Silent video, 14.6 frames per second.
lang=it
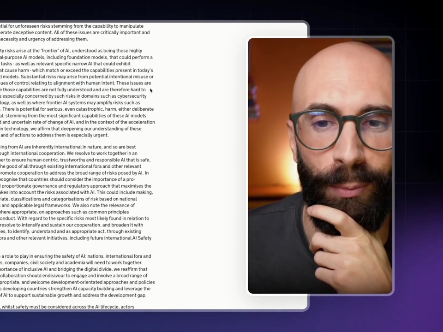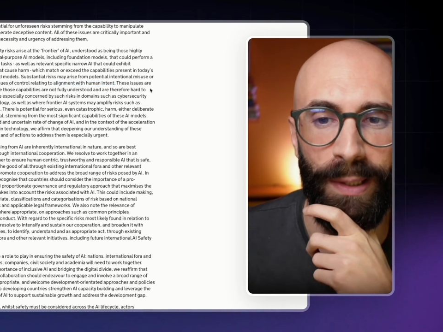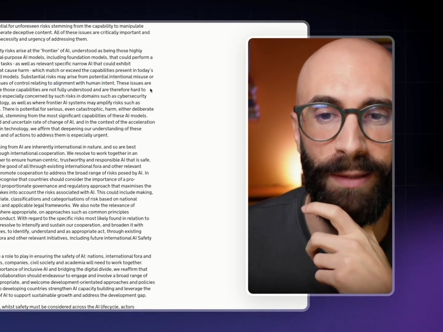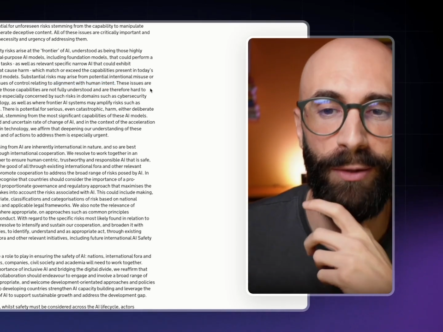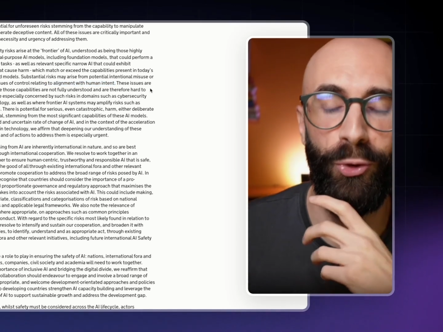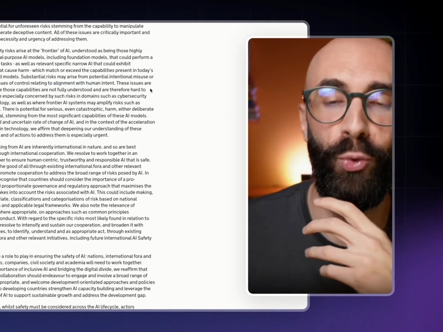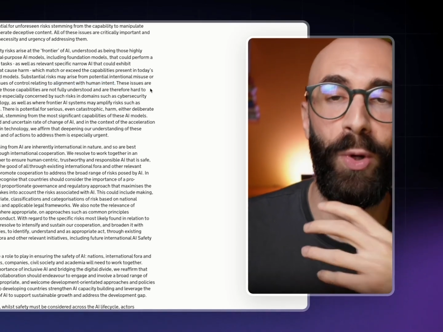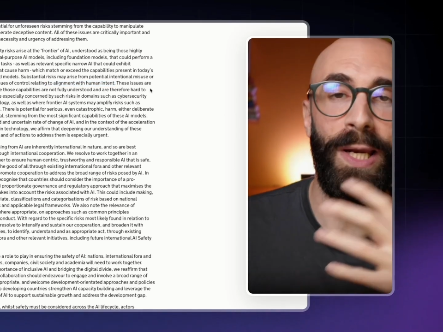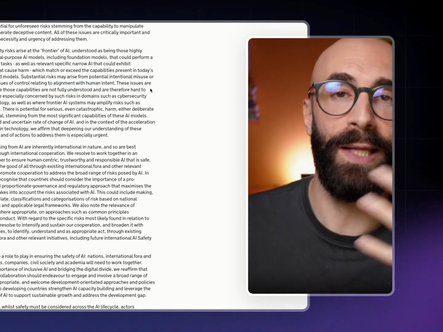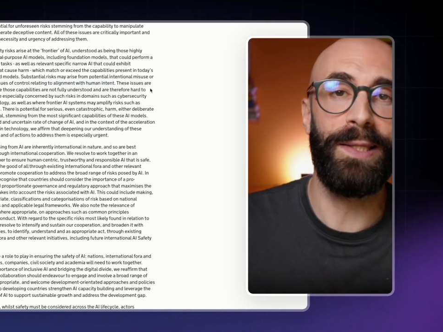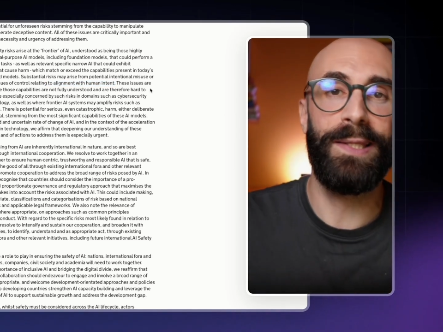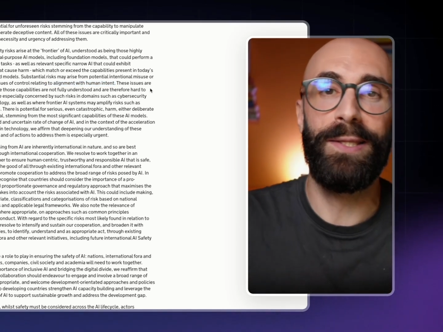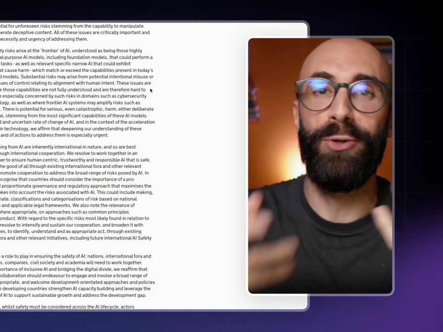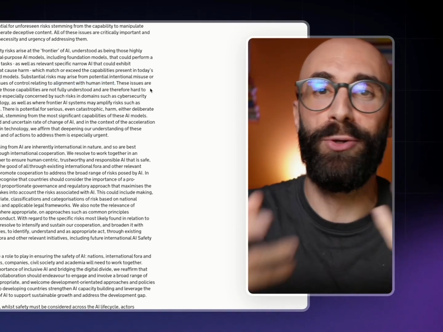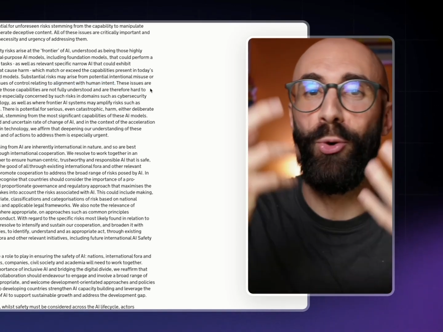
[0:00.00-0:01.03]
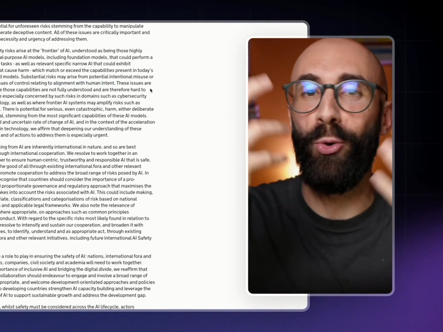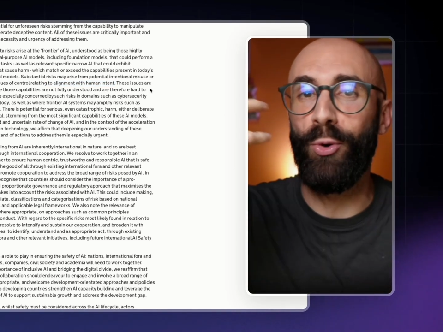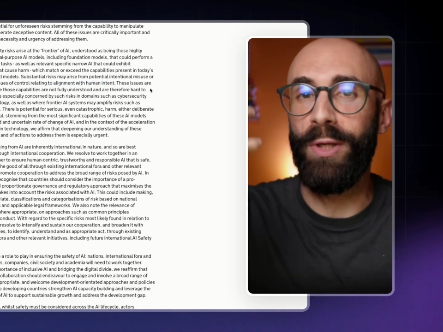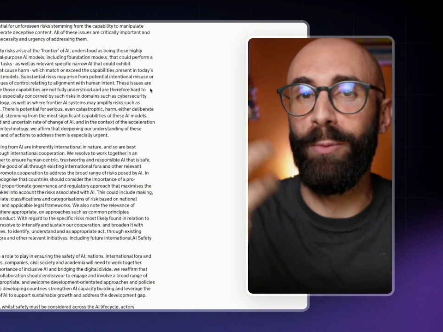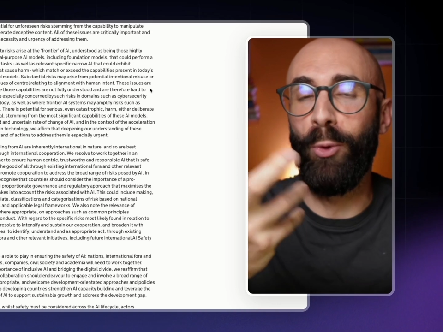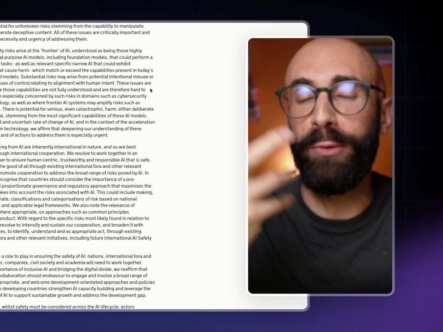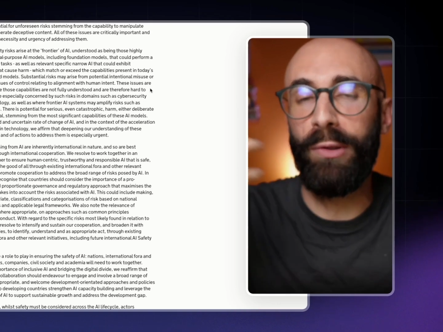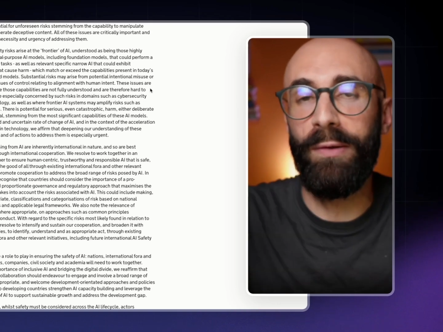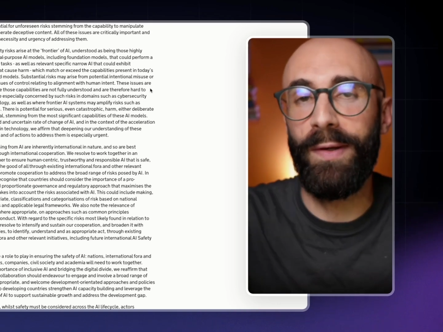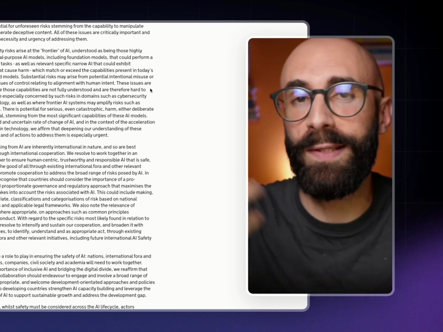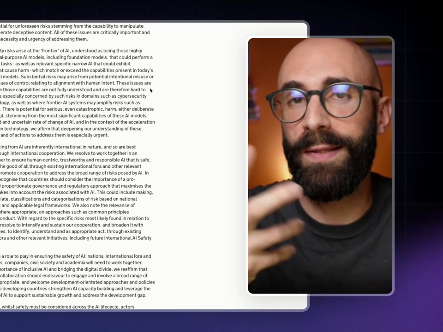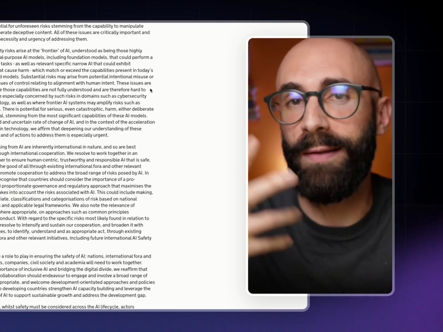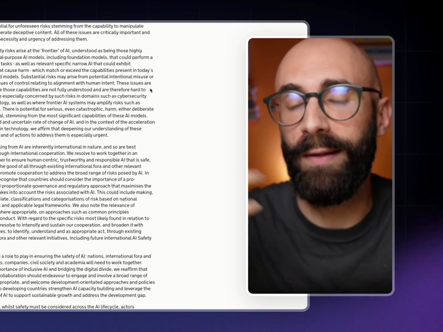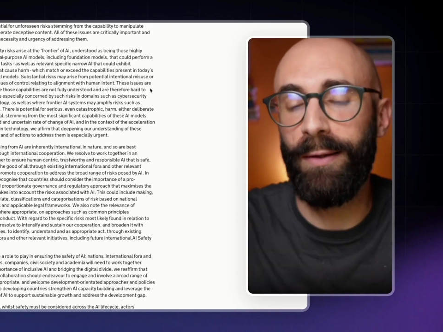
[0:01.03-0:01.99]
Prendi due nazioni molto
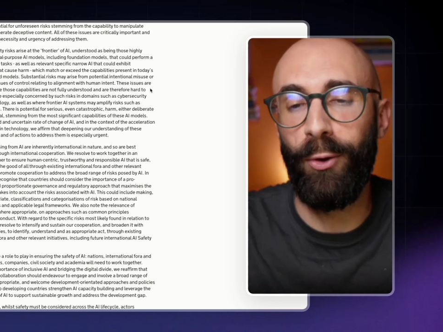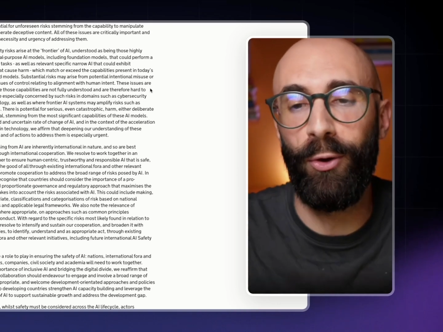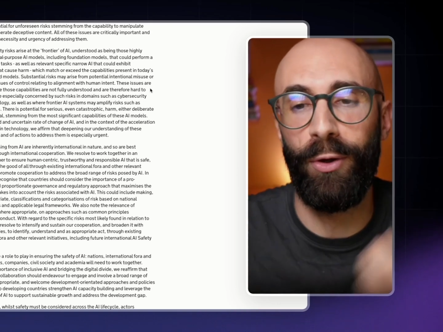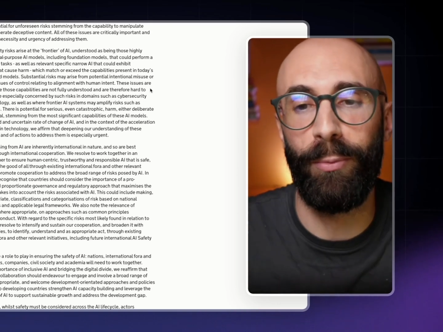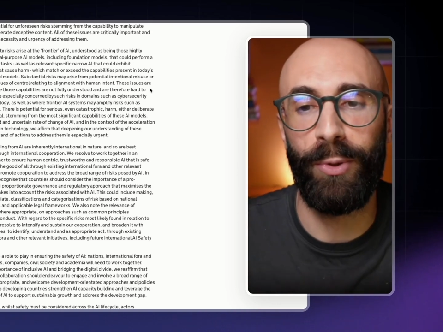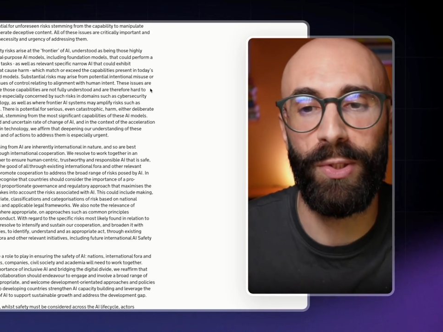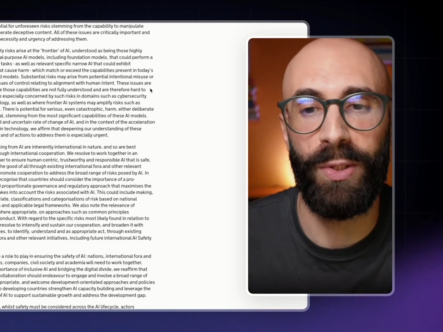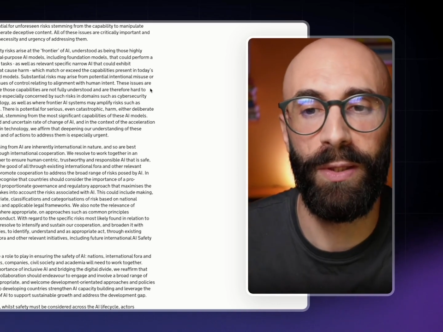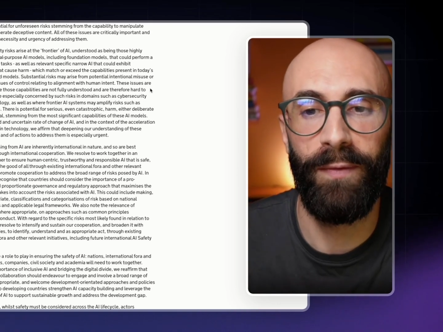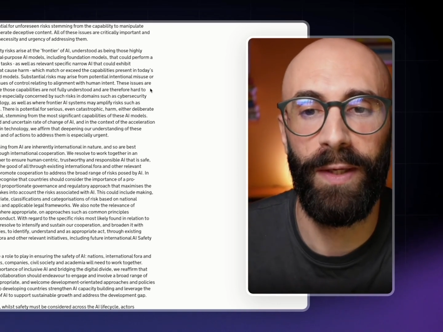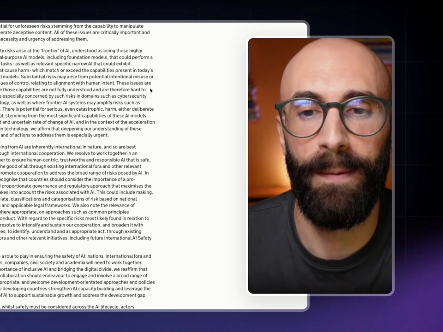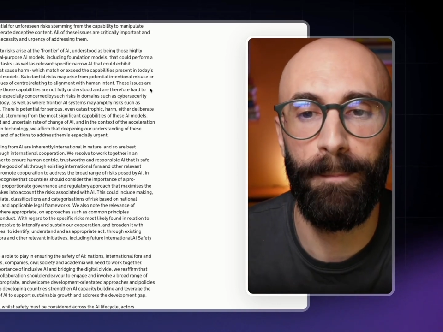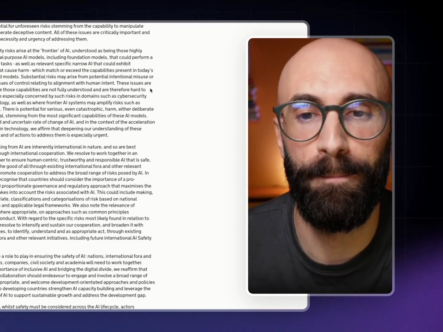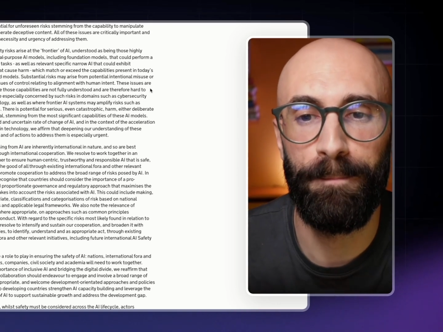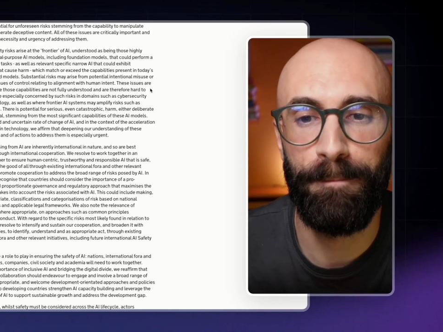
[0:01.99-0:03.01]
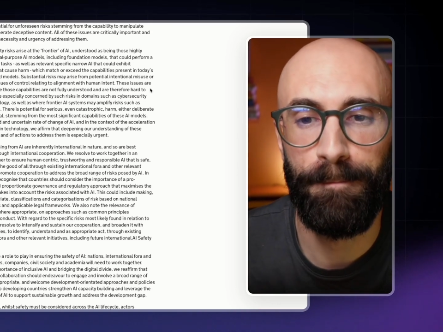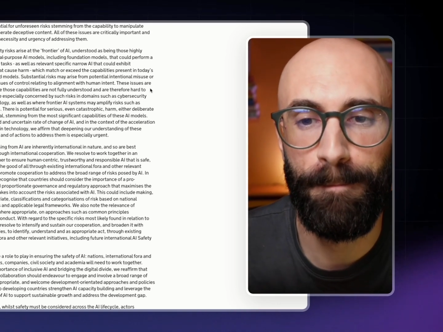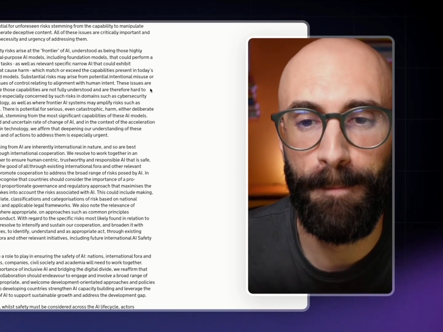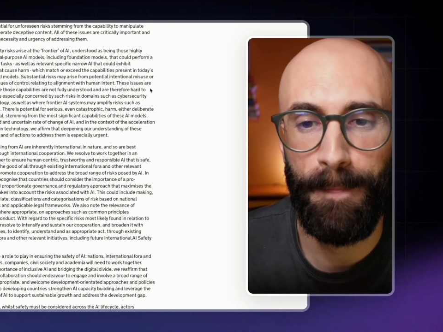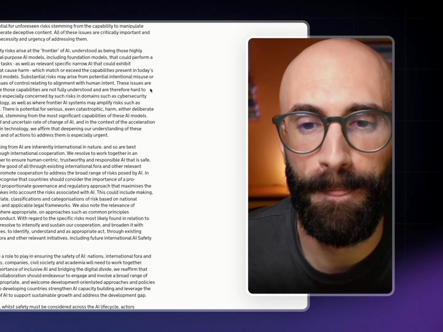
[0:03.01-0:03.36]
diverse tra di loro, possono avere